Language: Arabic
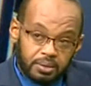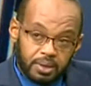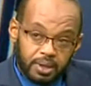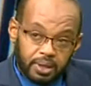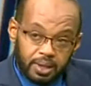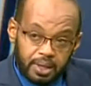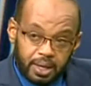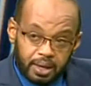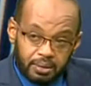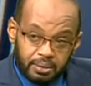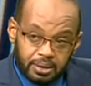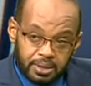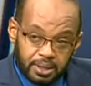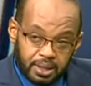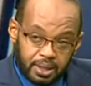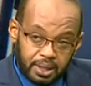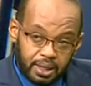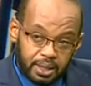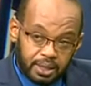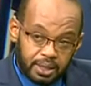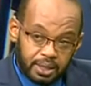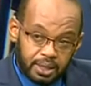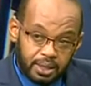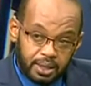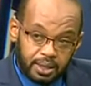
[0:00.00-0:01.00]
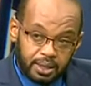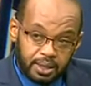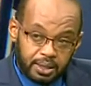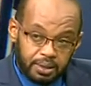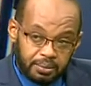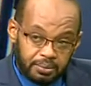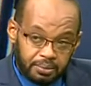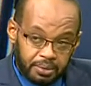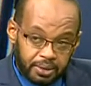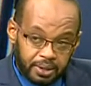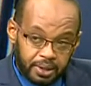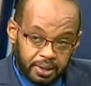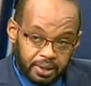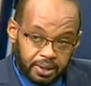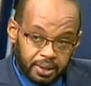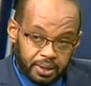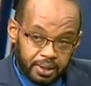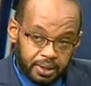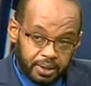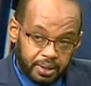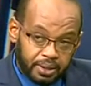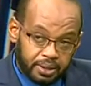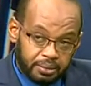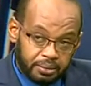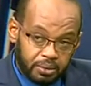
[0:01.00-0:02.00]
لامست كثير جدا من
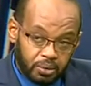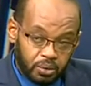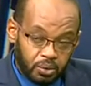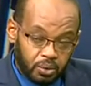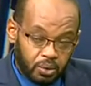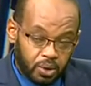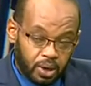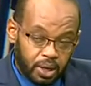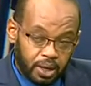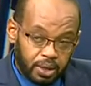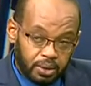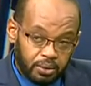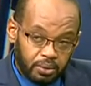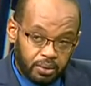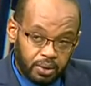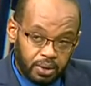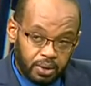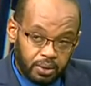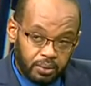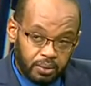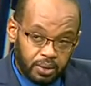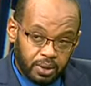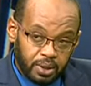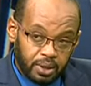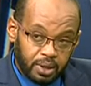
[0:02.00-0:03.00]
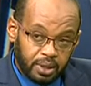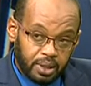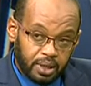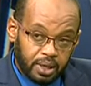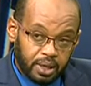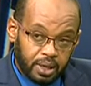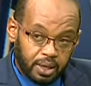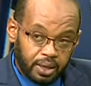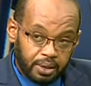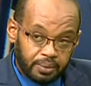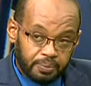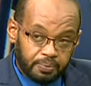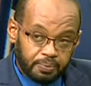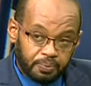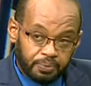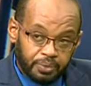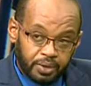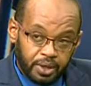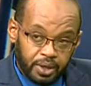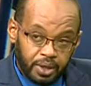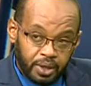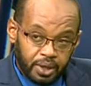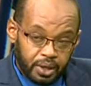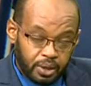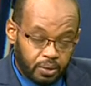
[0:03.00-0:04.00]
الموضوعات والقضايا
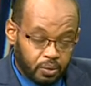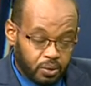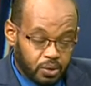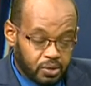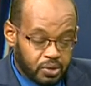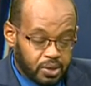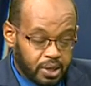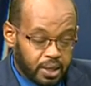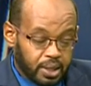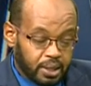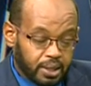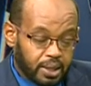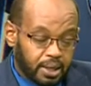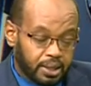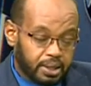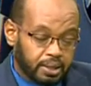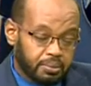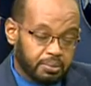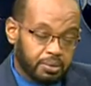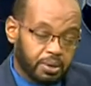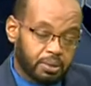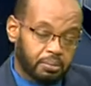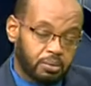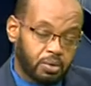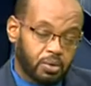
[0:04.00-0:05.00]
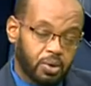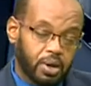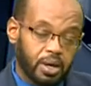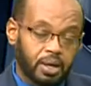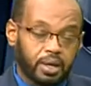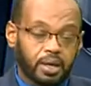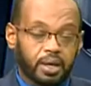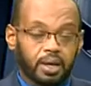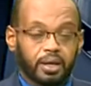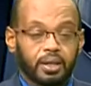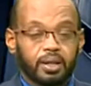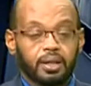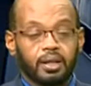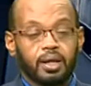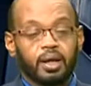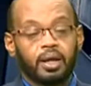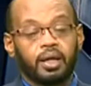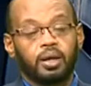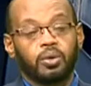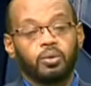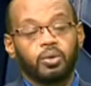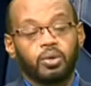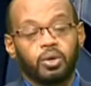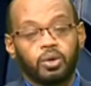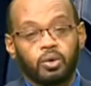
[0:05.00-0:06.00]
وزارت عدد من المواقع
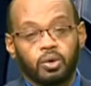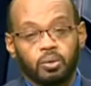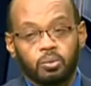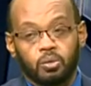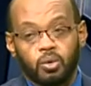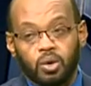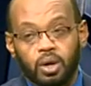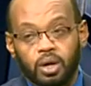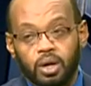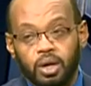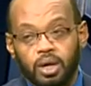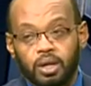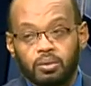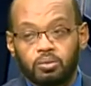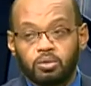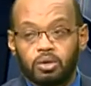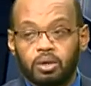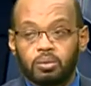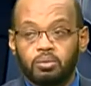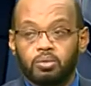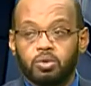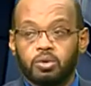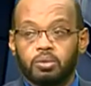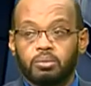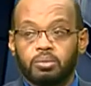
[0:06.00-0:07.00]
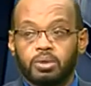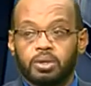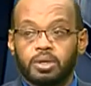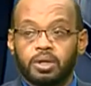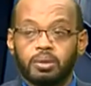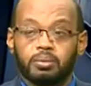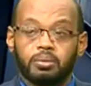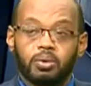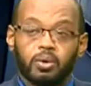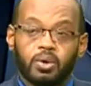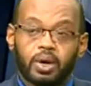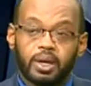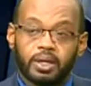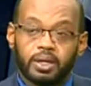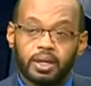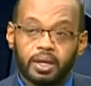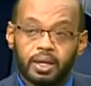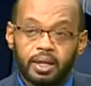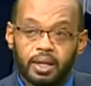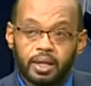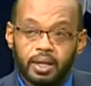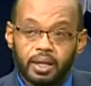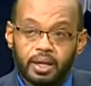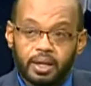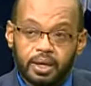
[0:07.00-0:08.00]
الحيويه والمواقع المهمه وبين الموانئ
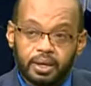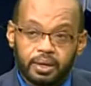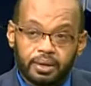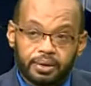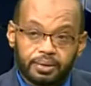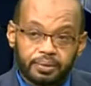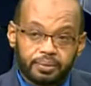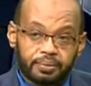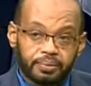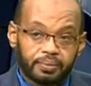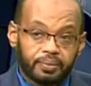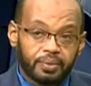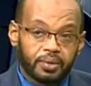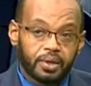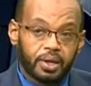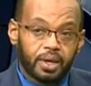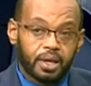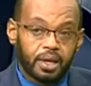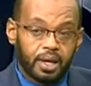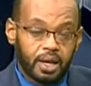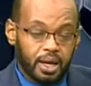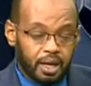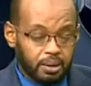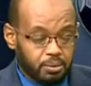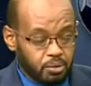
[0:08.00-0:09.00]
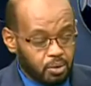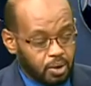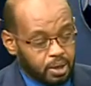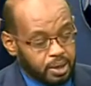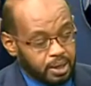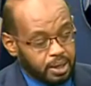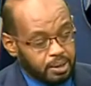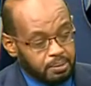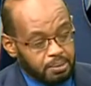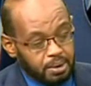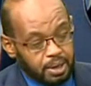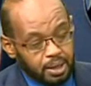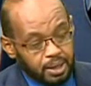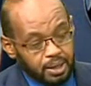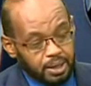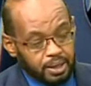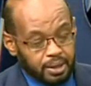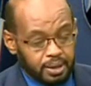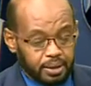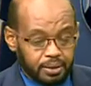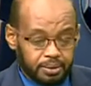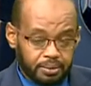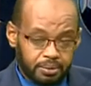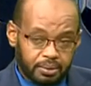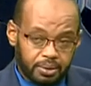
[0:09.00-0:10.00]
الموانئ البحريه
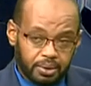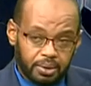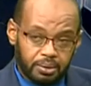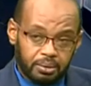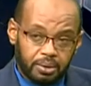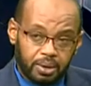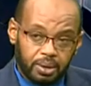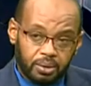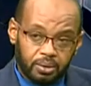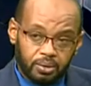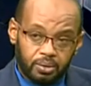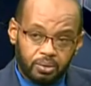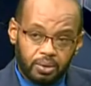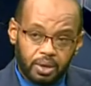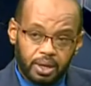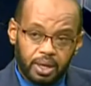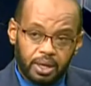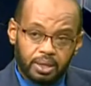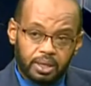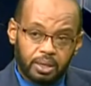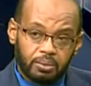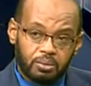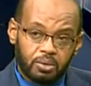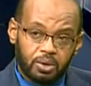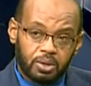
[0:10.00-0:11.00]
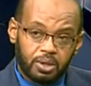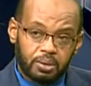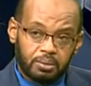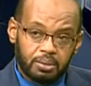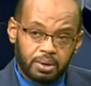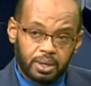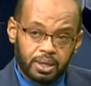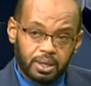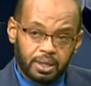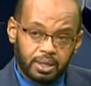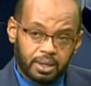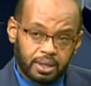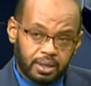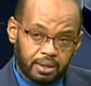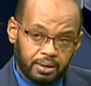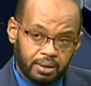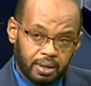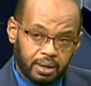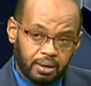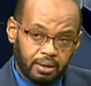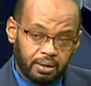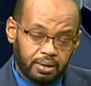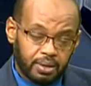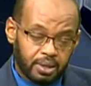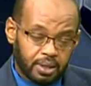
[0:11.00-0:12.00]
ظهر انه هيئه الموانئ البحريه
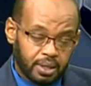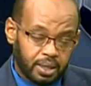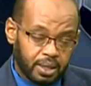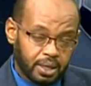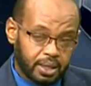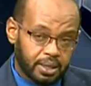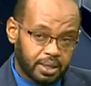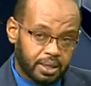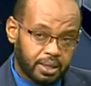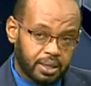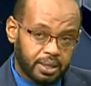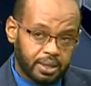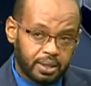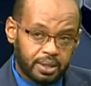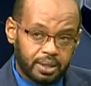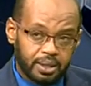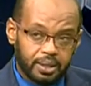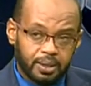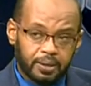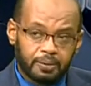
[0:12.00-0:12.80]
تعرضت لكثير جدا